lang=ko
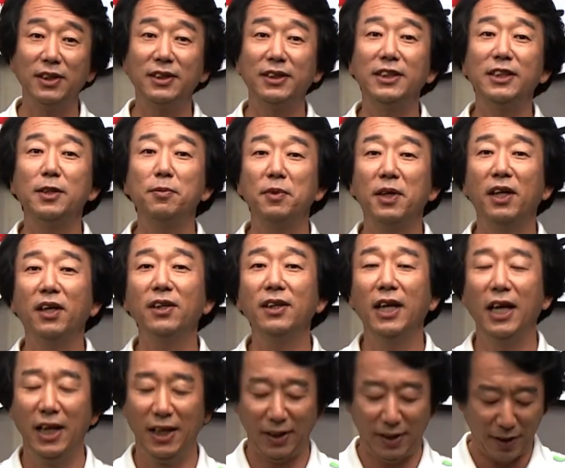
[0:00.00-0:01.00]
쓰시면
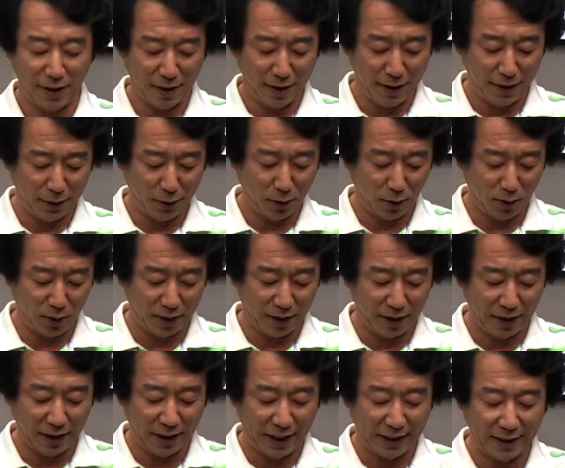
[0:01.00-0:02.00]
더 좋을
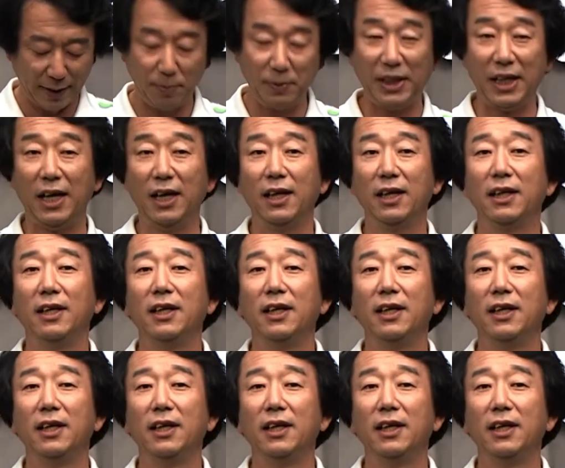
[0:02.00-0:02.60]
것 같습니다.